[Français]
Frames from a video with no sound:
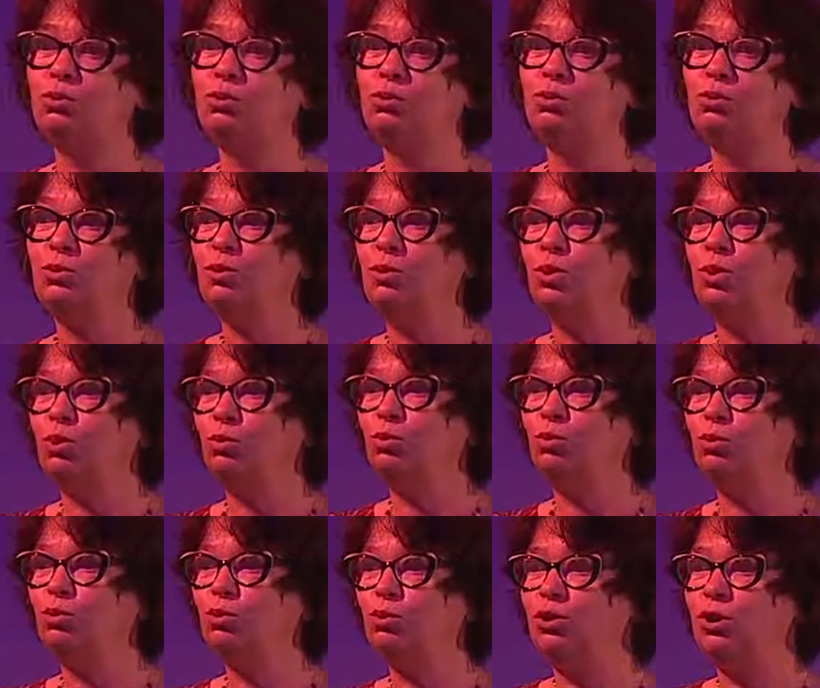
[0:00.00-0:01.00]
que
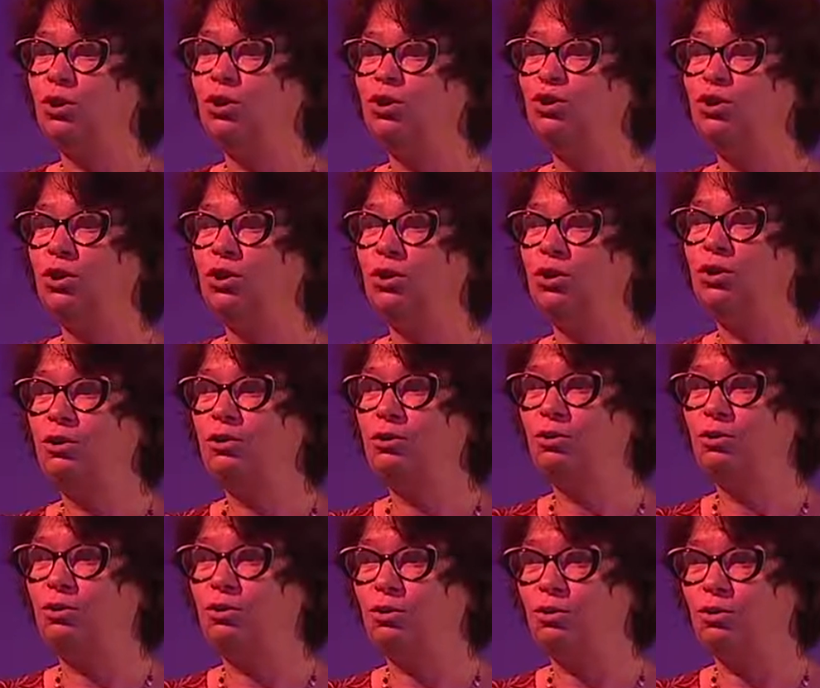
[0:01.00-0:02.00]
pour que les
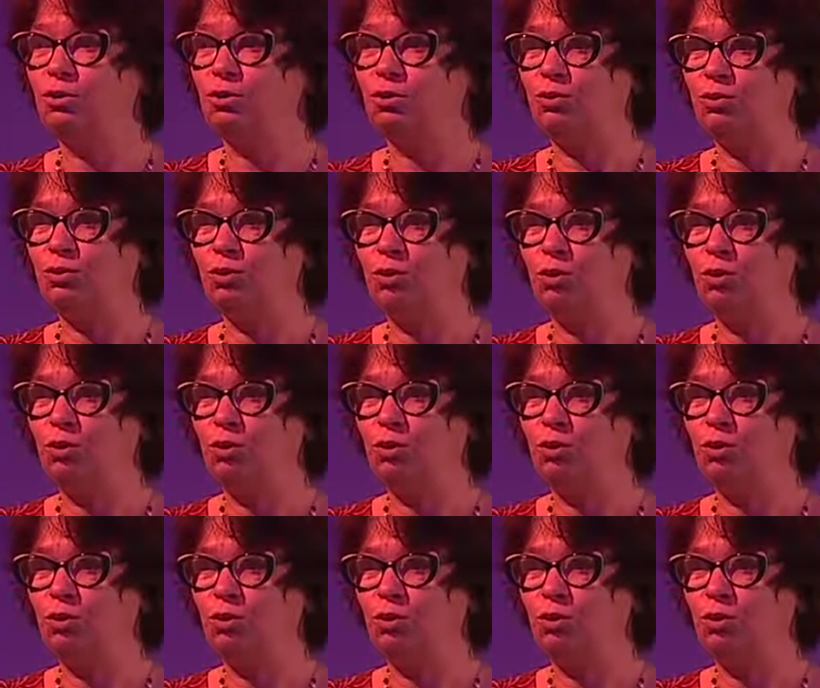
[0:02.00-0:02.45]
gens euh,